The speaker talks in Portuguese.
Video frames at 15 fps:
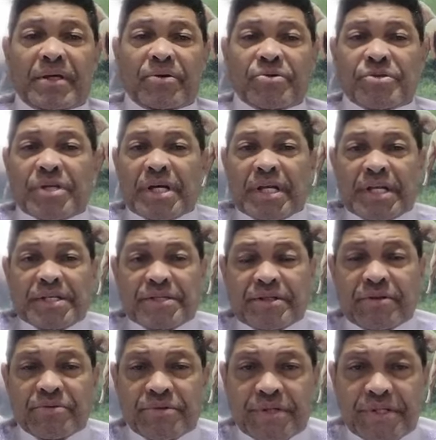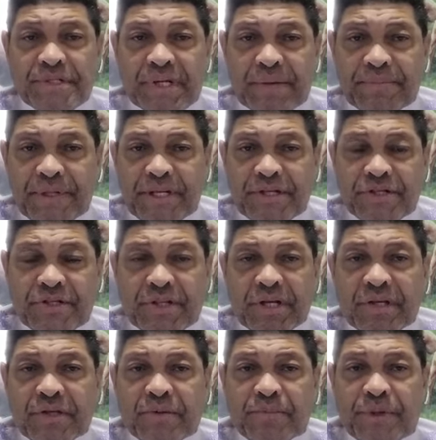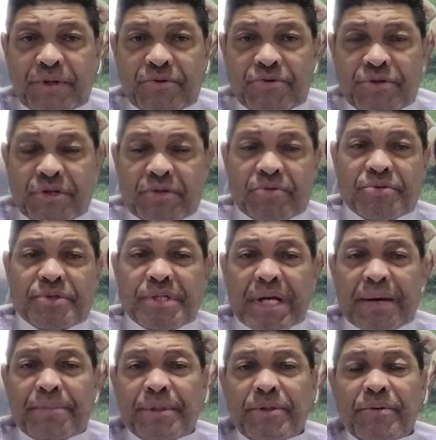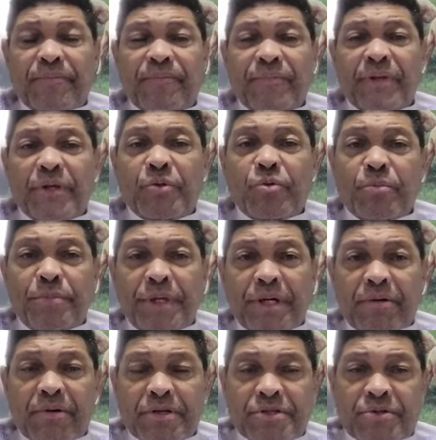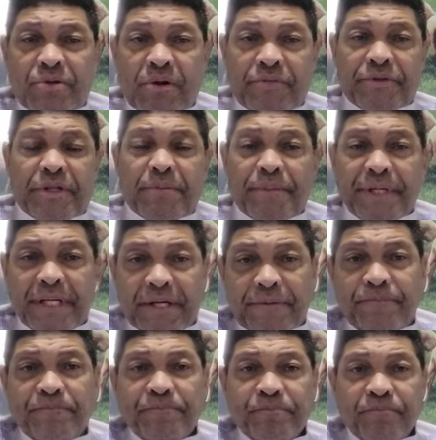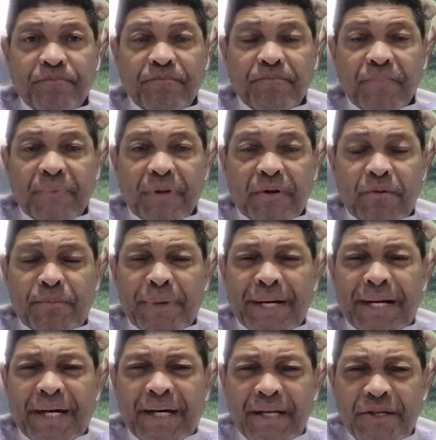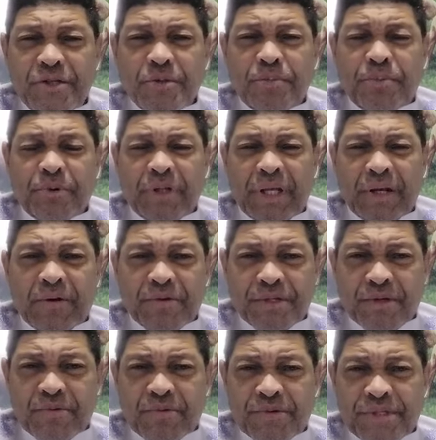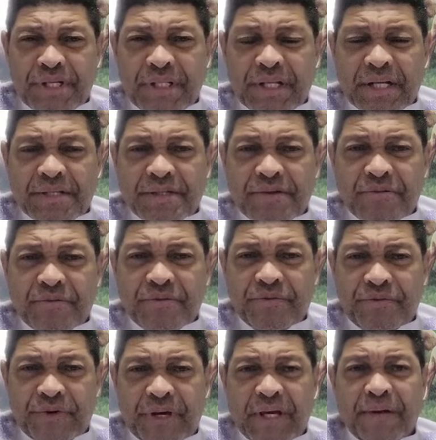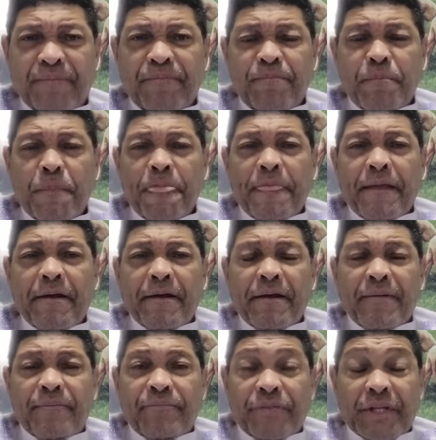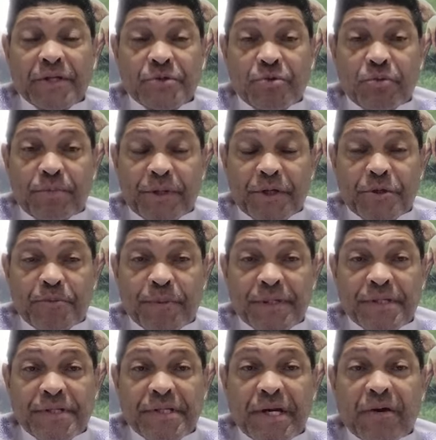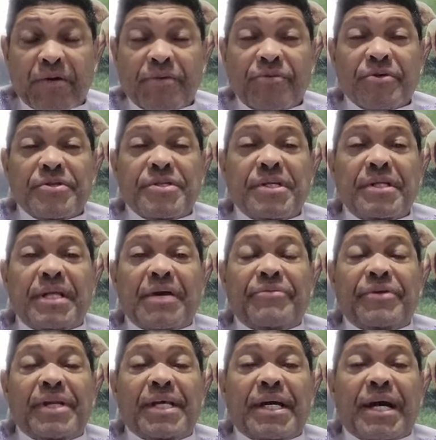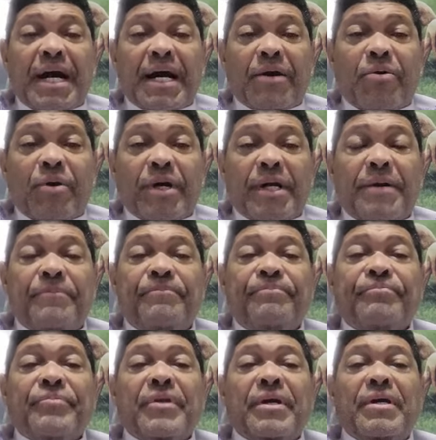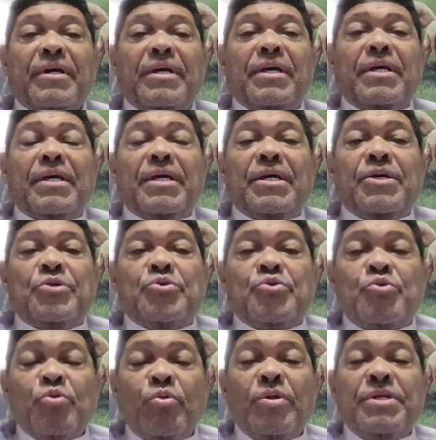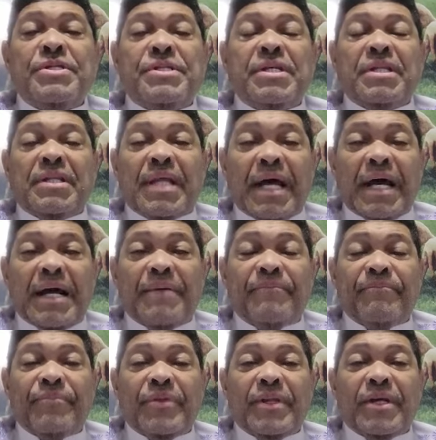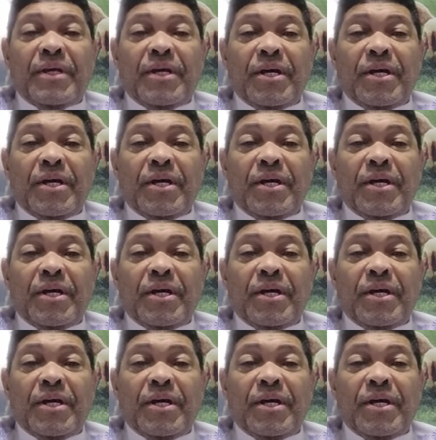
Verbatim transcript: e eu estarei, se Deus quiser, ministrando ao meio-dia do sábado e domingo às nove da manhã. Uma grande e poderosa concentração de fé nesse domingo especial. E você deve ligar agora e solicitar